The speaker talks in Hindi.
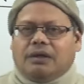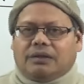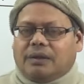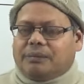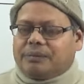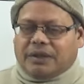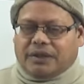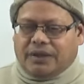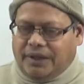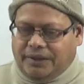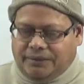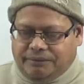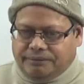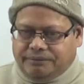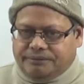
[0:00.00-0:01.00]
तब तक नहीं
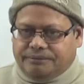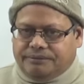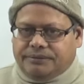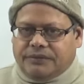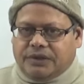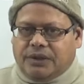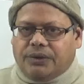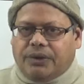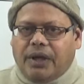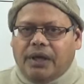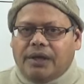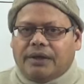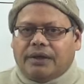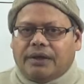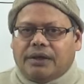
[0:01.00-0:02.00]
ओके
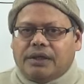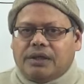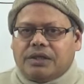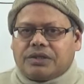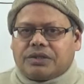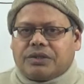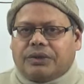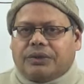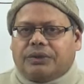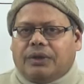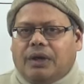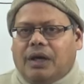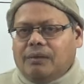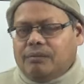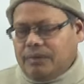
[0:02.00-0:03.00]
सो
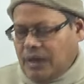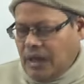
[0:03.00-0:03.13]
so, अब